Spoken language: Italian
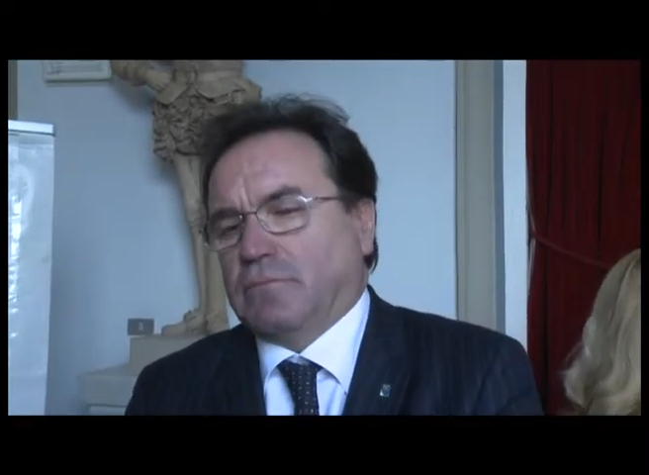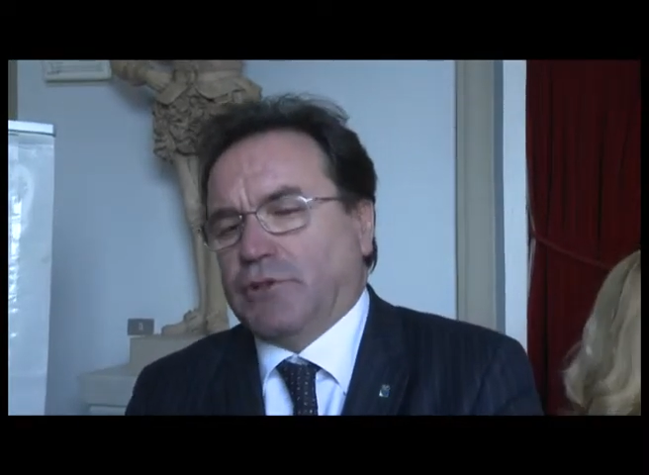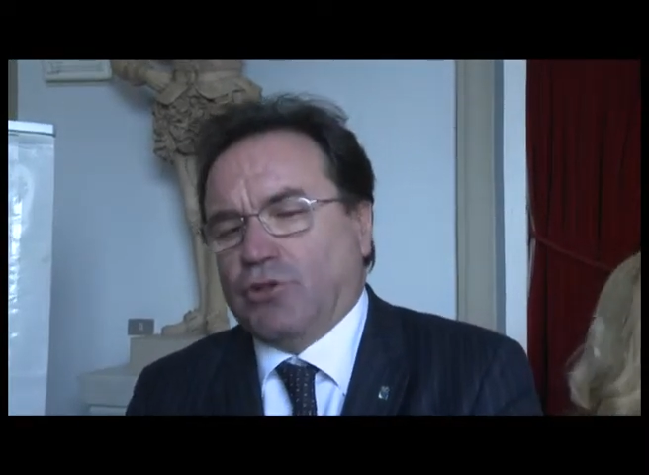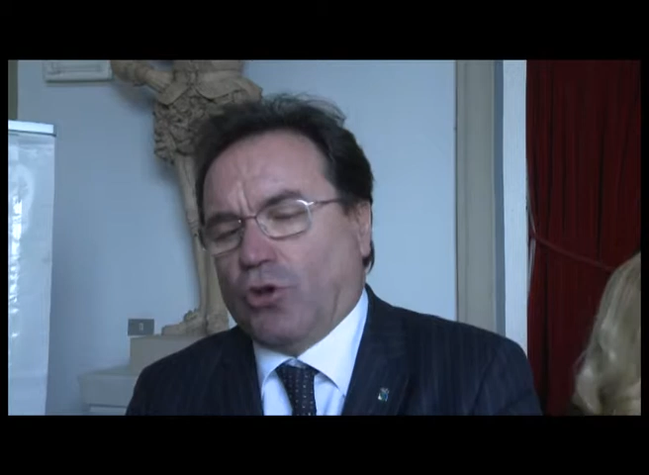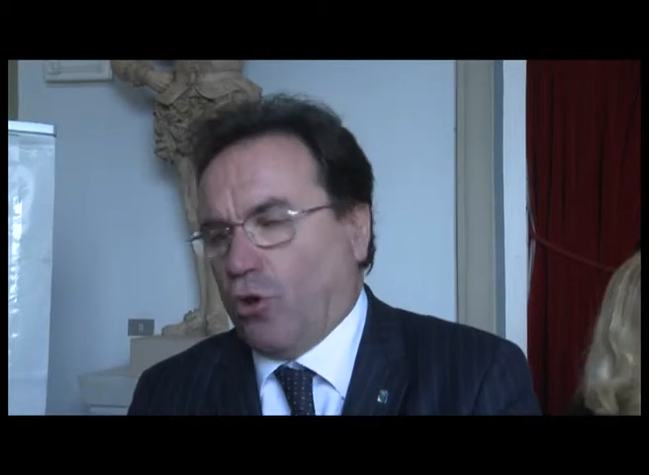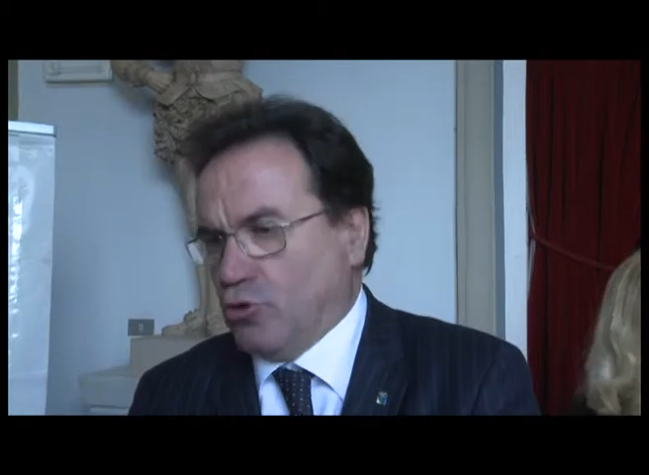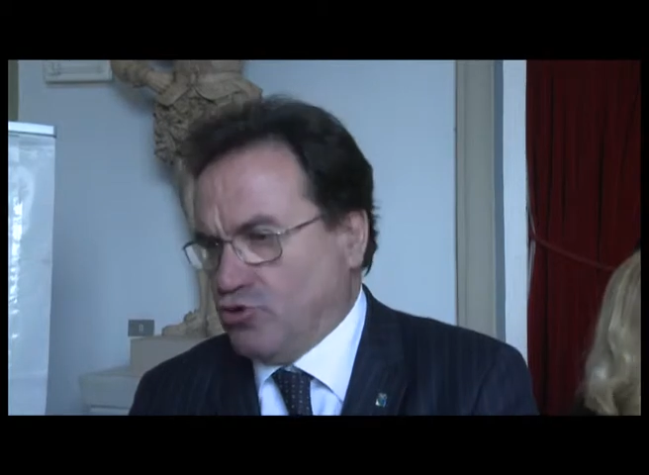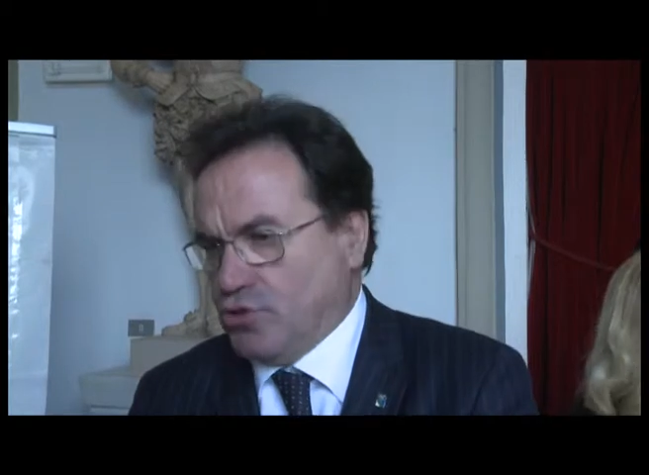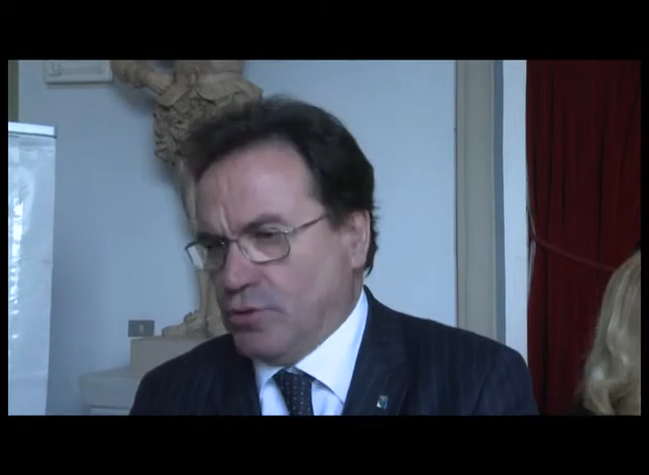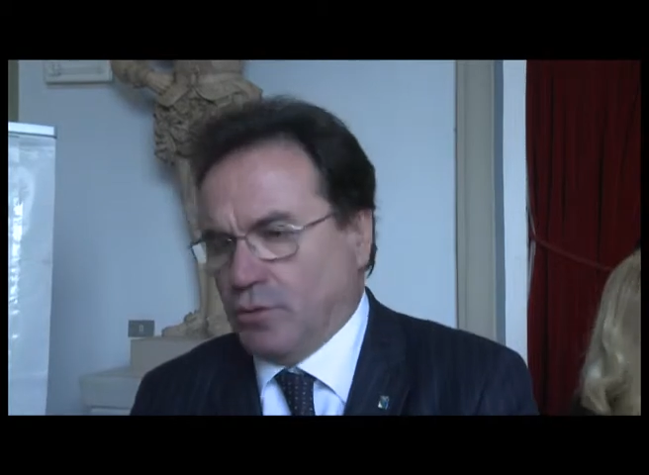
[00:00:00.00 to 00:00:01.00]

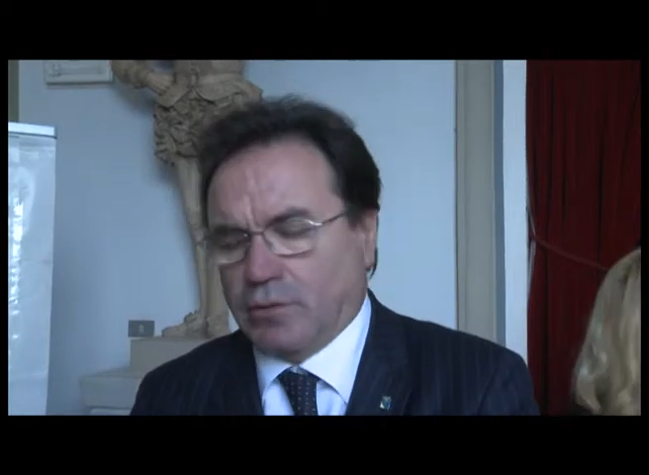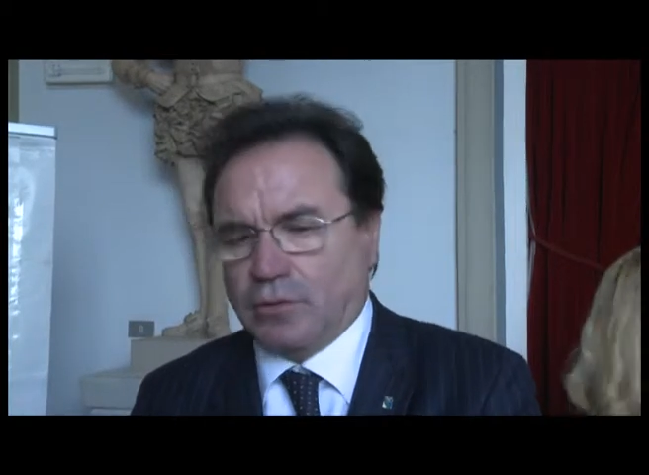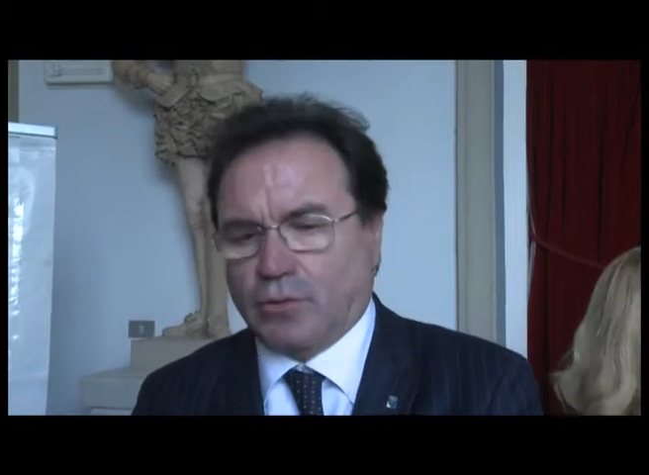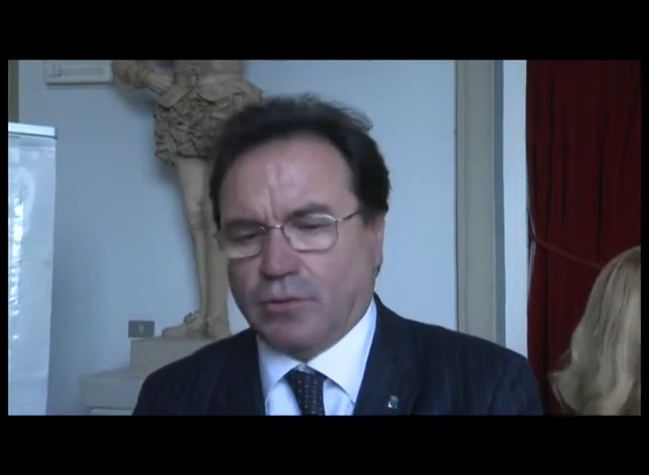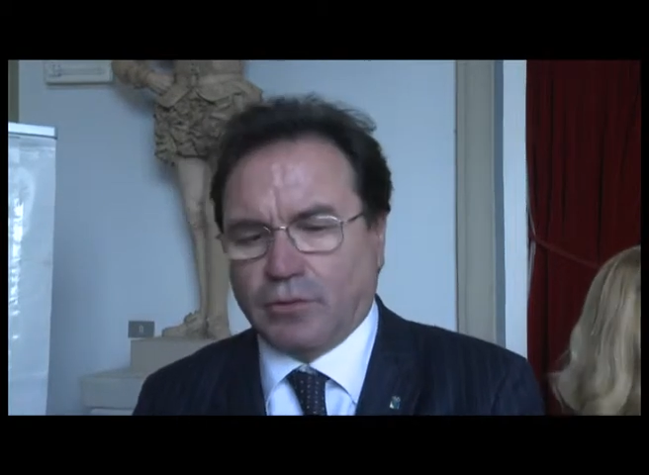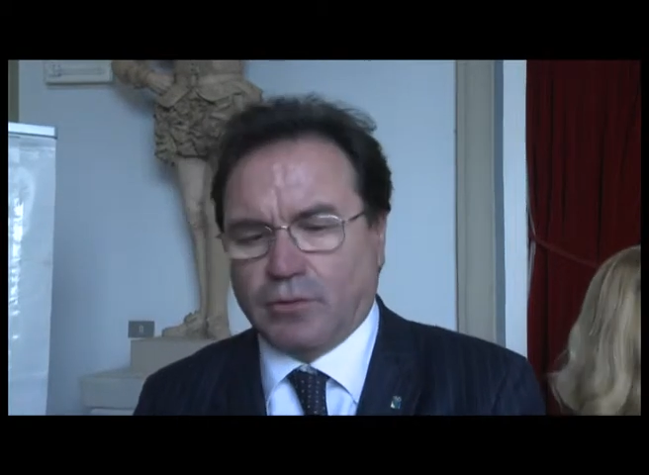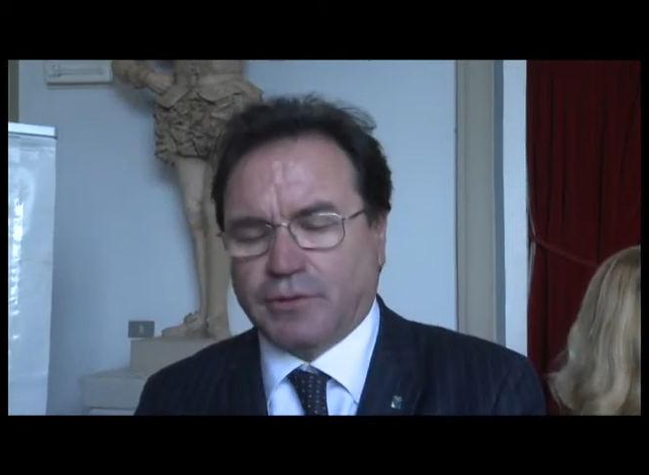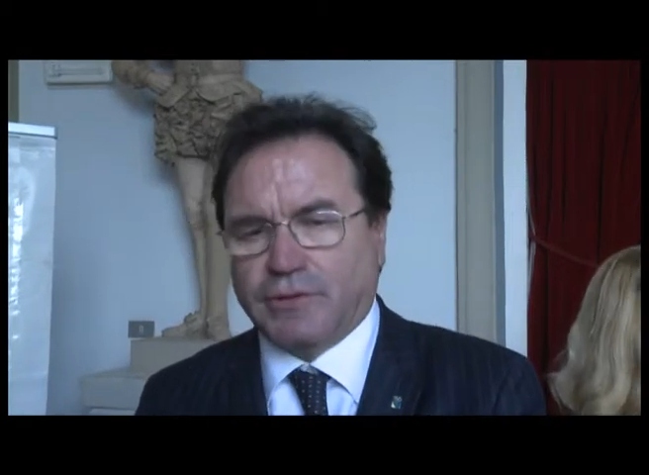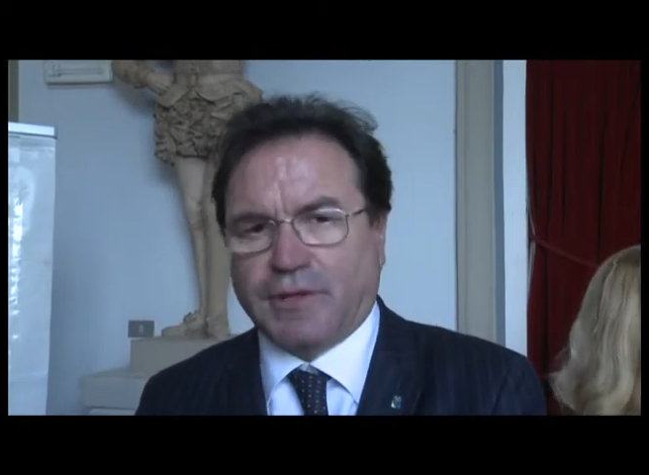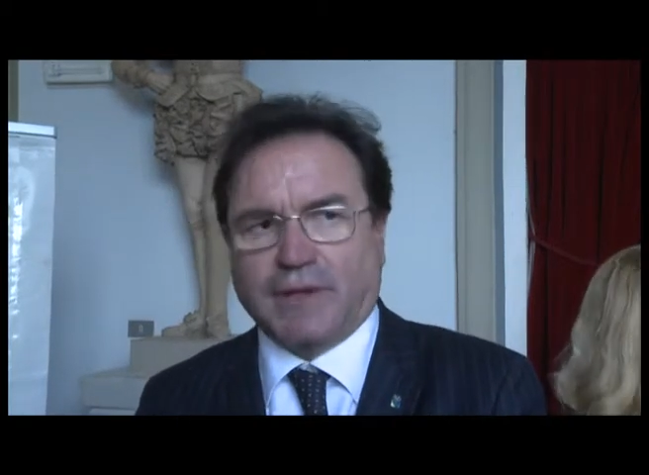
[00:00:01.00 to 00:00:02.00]
ideologico, lo, lo
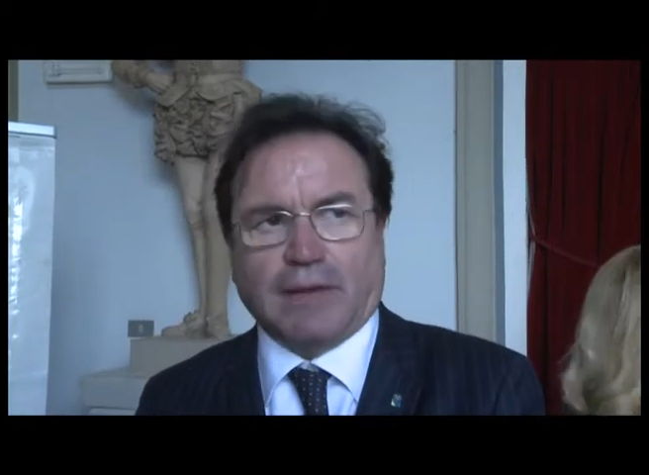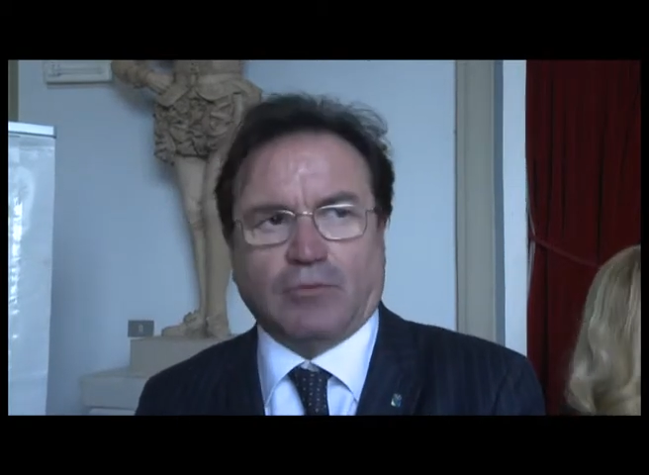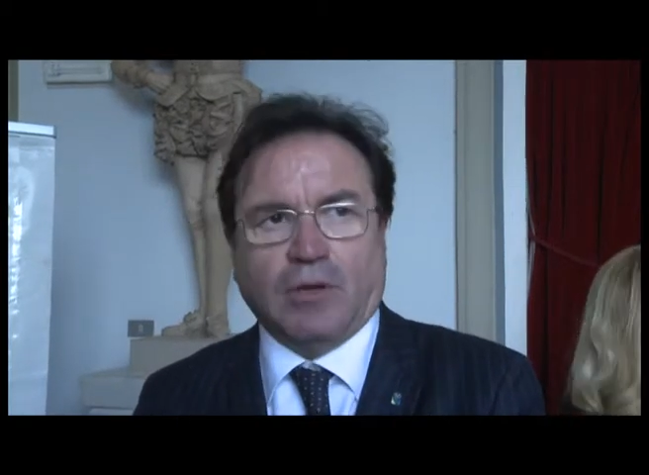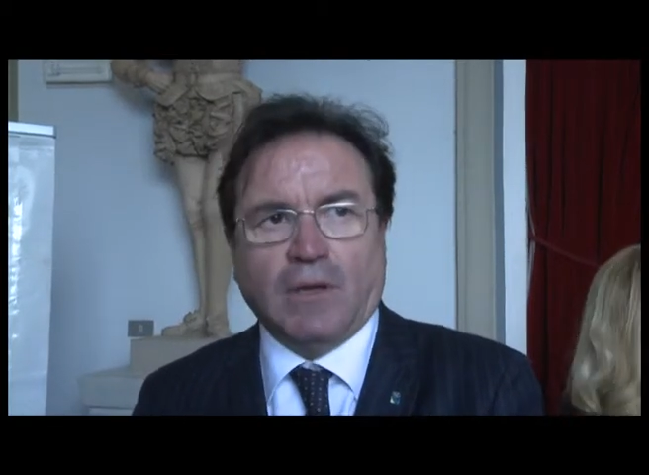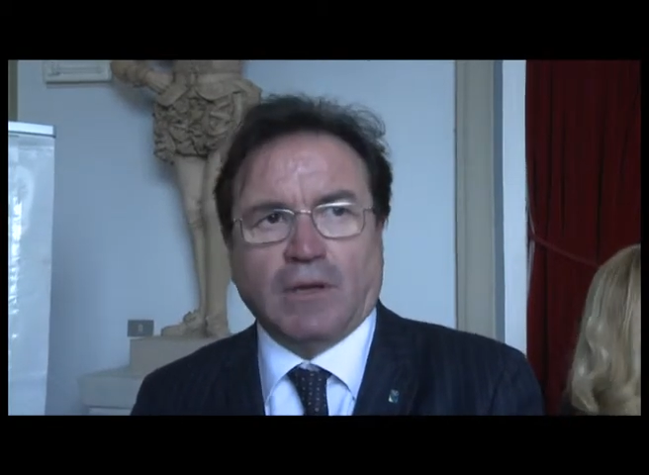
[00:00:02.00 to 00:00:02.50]
riteniamo